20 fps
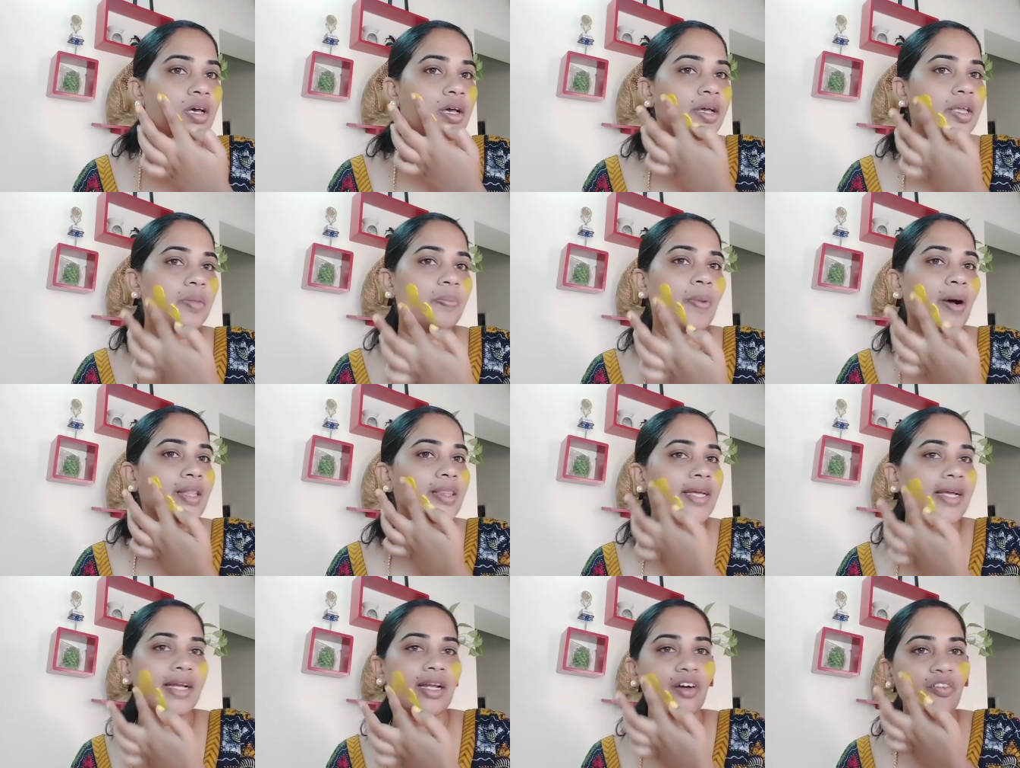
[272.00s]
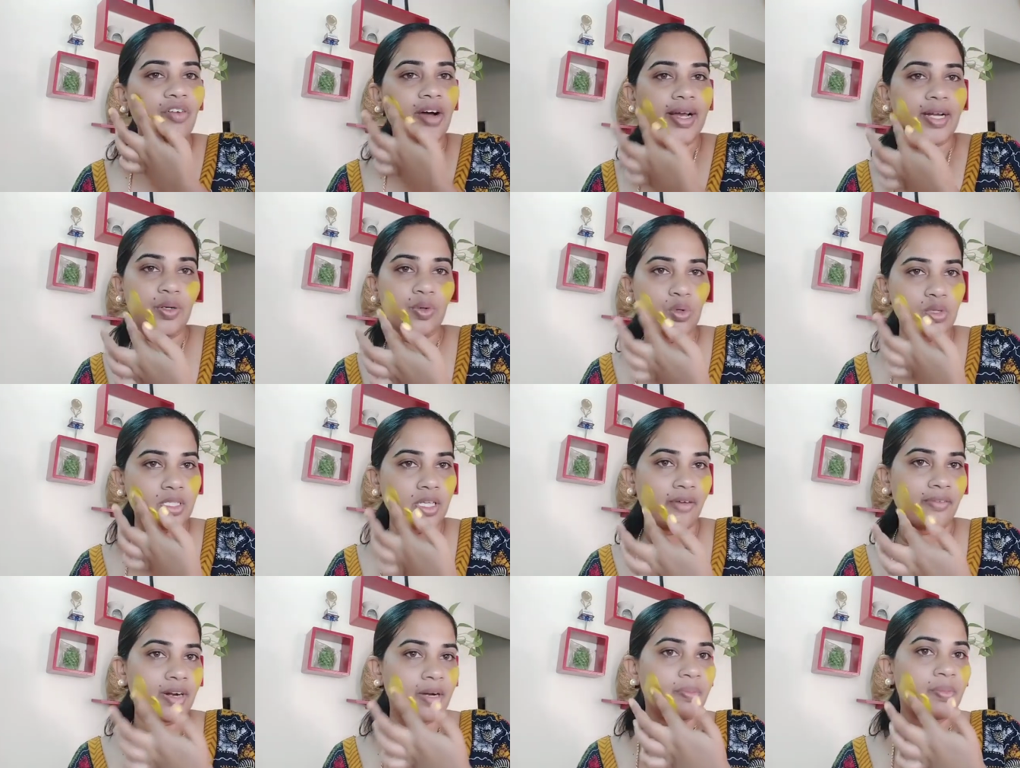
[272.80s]
இது பார்த்தீங்கன்னா ஃபைவ் டு
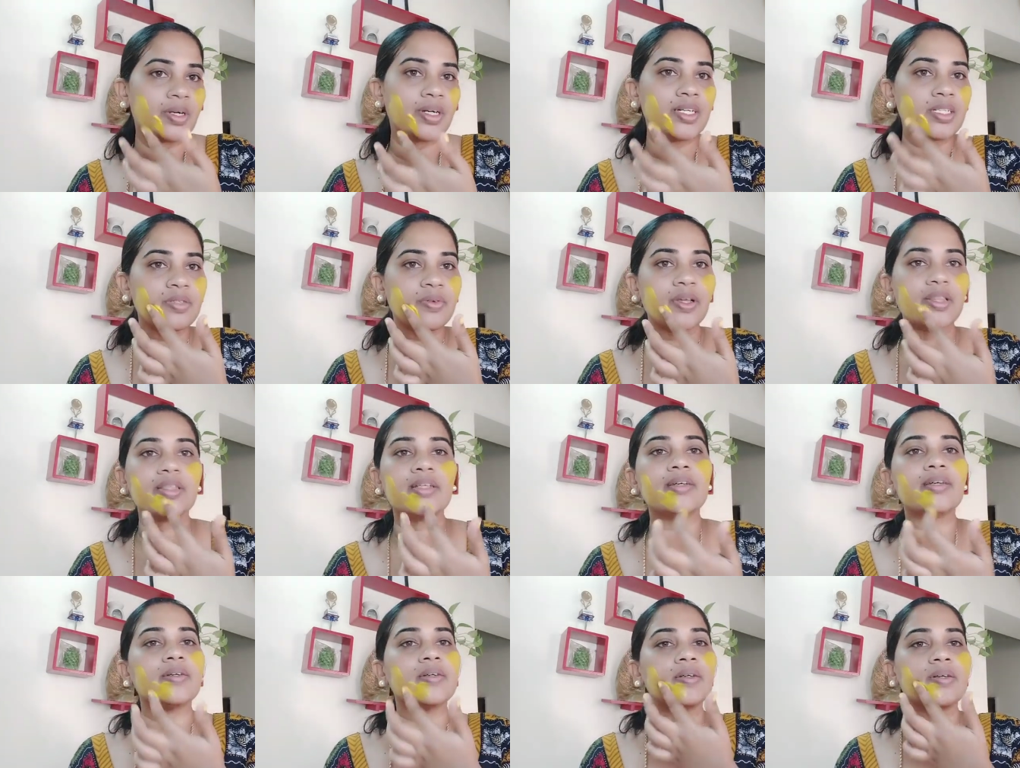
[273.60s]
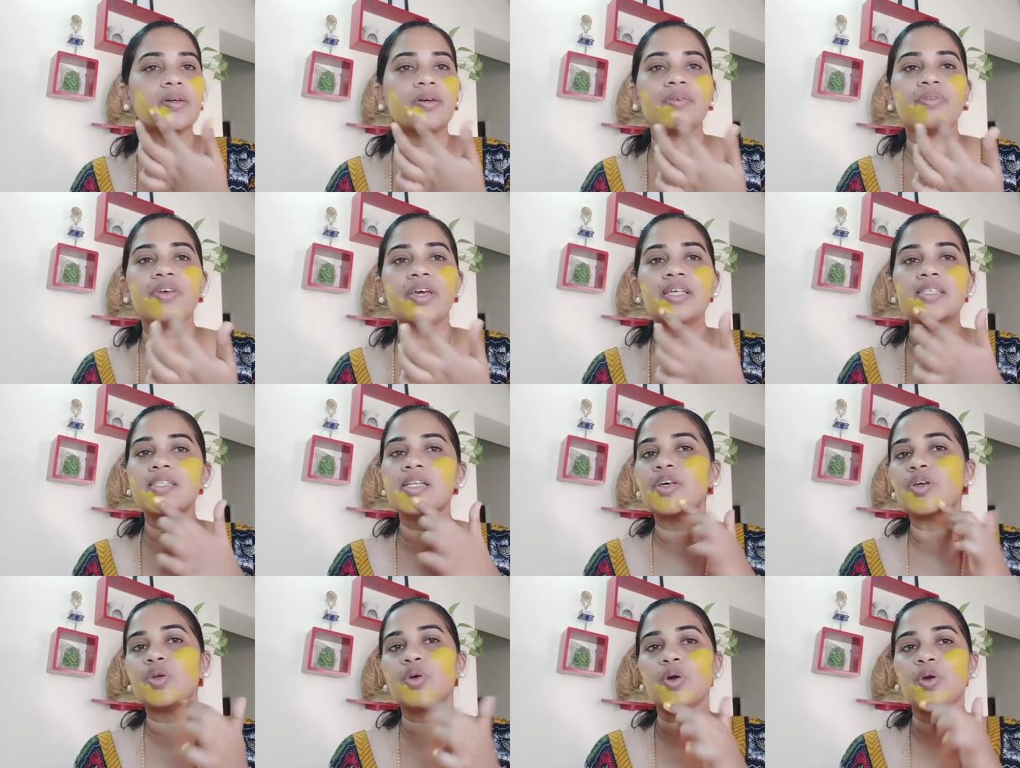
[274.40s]
செவன் மினிட்ஸ் வந்து ஃபேஸில்
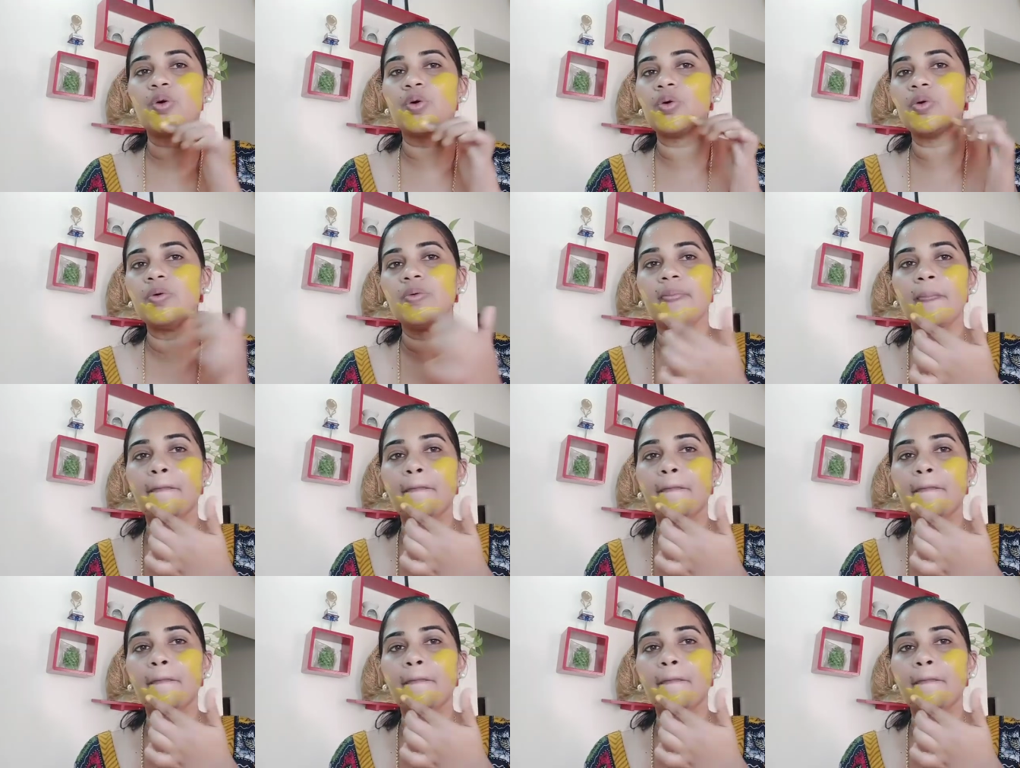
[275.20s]
இருக்கணும்